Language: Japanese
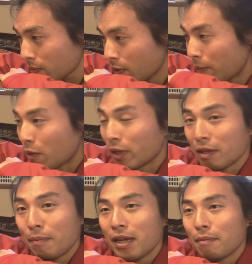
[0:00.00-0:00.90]
まあ、こうやって
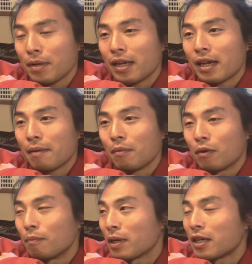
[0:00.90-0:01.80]
目に見えないもの
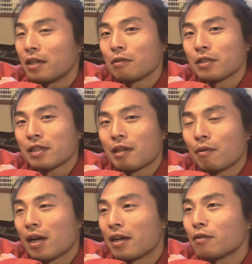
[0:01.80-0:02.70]
まあ、金の力を
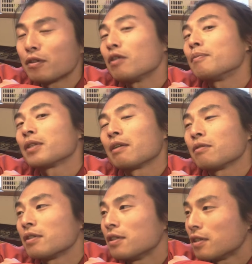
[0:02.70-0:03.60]
借りるっていうのも楽
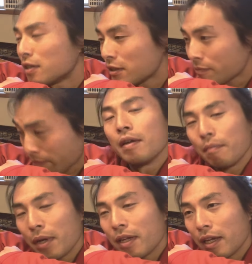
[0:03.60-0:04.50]
しいし
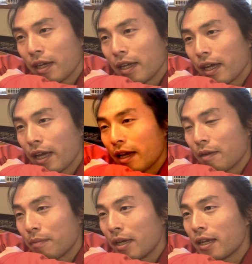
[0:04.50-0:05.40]
目に、
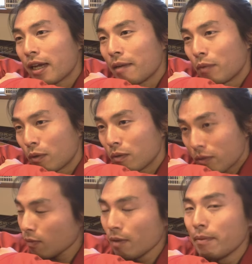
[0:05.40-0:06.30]
えー、見えないもの
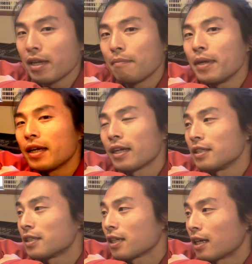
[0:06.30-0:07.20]
目に見えない
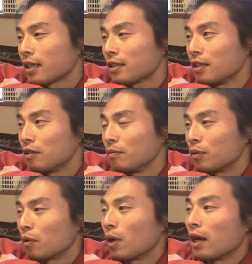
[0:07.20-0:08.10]
力っていうも
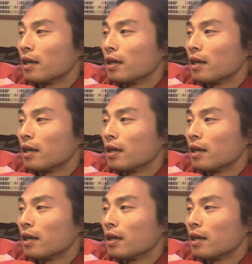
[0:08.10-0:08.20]
のが